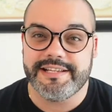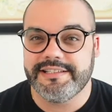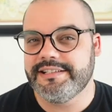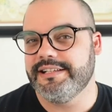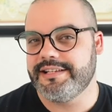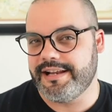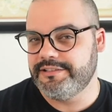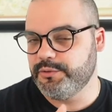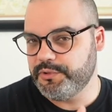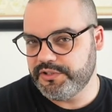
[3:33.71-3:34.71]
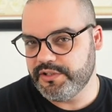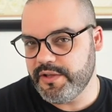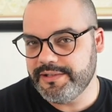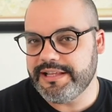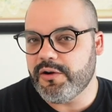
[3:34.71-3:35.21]
Y así que cerraste tu posición
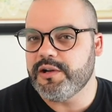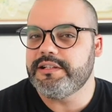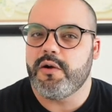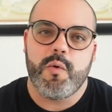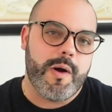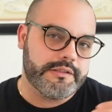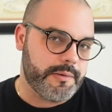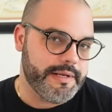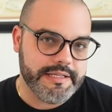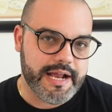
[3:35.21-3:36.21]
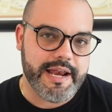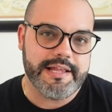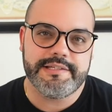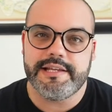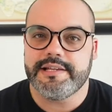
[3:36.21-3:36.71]
de venta corta con 4.000 de
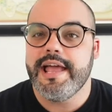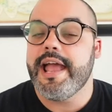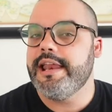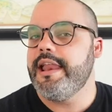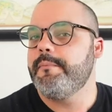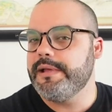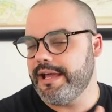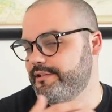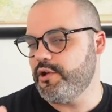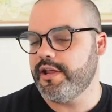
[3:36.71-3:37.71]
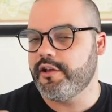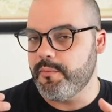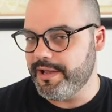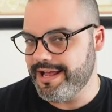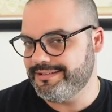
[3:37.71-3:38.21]
ganancias en las 1.000 acciones que
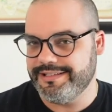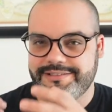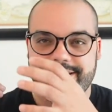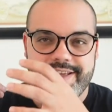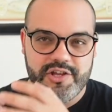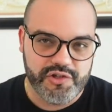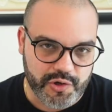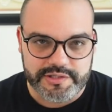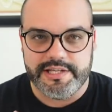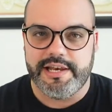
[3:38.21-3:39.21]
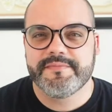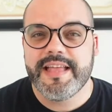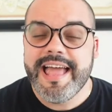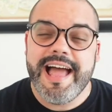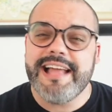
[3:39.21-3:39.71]
operaste
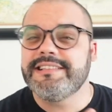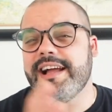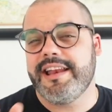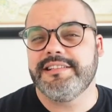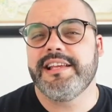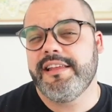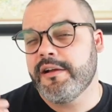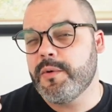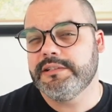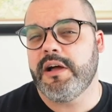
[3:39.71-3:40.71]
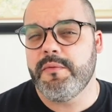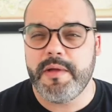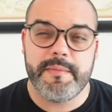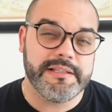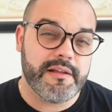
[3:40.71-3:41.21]
A esta ganancia le descuentas
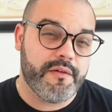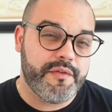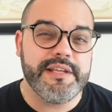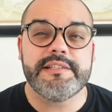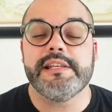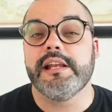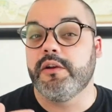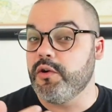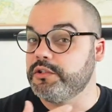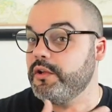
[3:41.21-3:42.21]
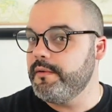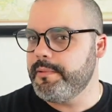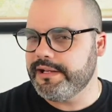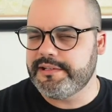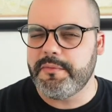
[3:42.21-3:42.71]
obviamente los fees y el costo del
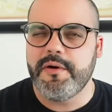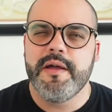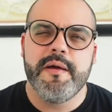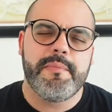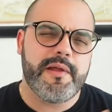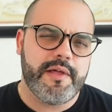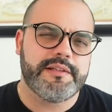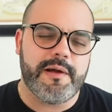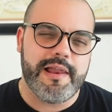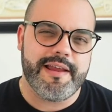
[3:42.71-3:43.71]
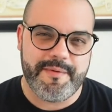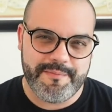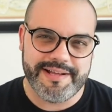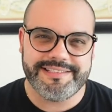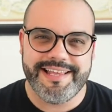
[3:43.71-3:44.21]
préstamo, pero de esto hablaremos
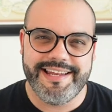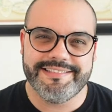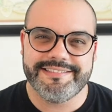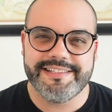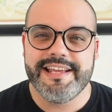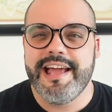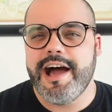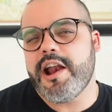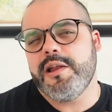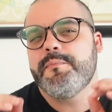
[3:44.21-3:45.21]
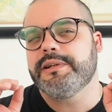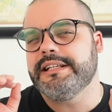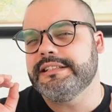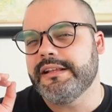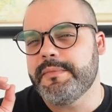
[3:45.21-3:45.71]
más adelante. Ahora lo
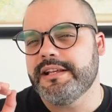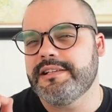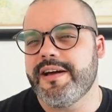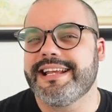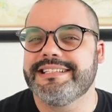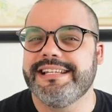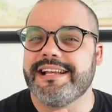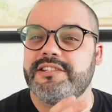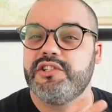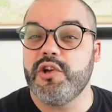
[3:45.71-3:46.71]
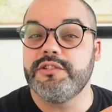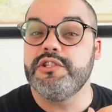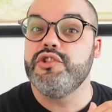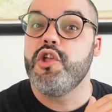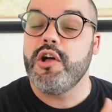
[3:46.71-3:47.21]
importante también es saber que si la
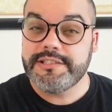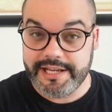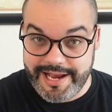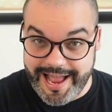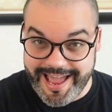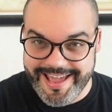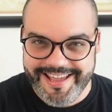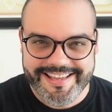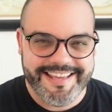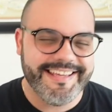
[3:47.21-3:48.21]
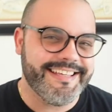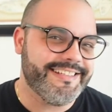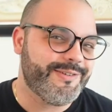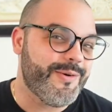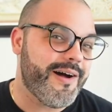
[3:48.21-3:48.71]
acción no se cae, y
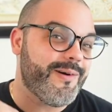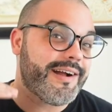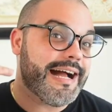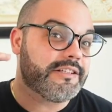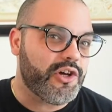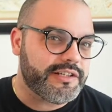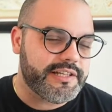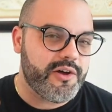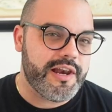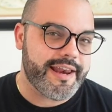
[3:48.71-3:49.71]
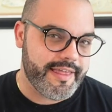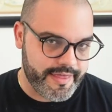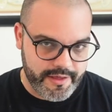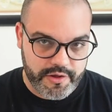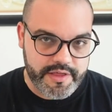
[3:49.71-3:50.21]
suba a los 14 dólares
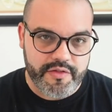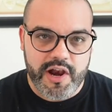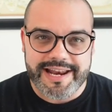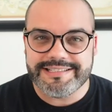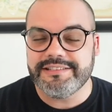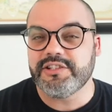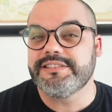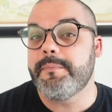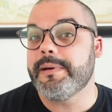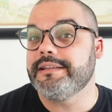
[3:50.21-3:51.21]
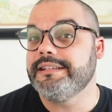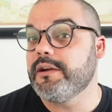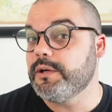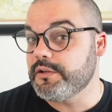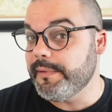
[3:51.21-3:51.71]
desde los 10 dólares, entonces
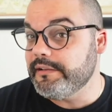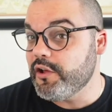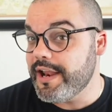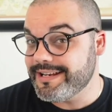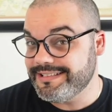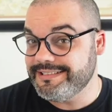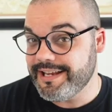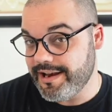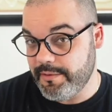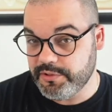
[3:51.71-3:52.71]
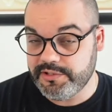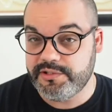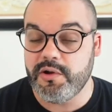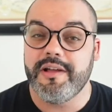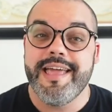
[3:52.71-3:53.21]
perdiste 4 mil dólares y cierras la
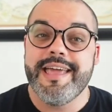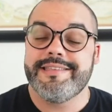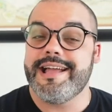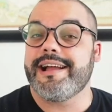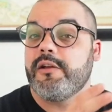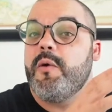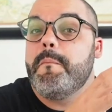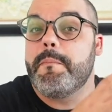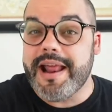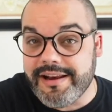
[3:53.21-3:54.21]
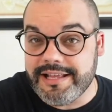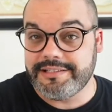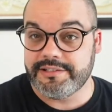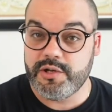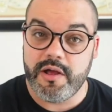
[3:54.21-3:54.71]
posición. Ya que al comprar las
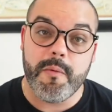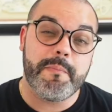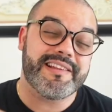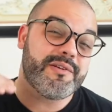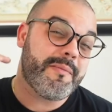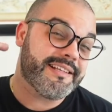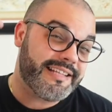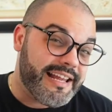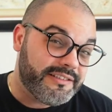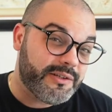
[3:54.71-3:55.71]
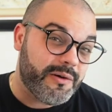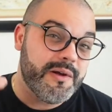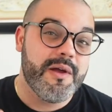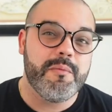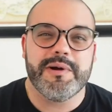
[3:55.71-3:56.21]
acciones a un precio más
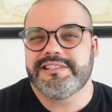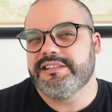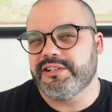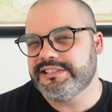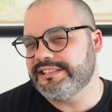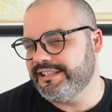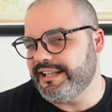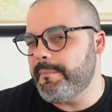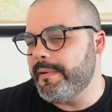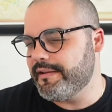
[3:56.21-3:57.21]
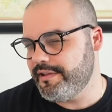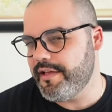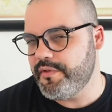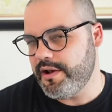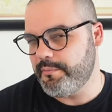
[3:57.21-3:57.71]
alto, pues entonces estás
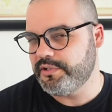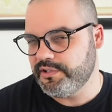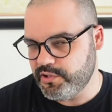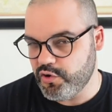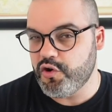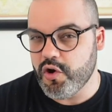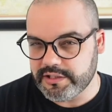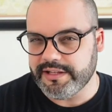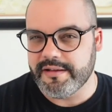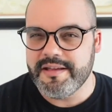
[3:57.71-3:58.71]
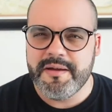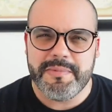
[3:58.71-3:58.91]
perdiendo en la posición corta.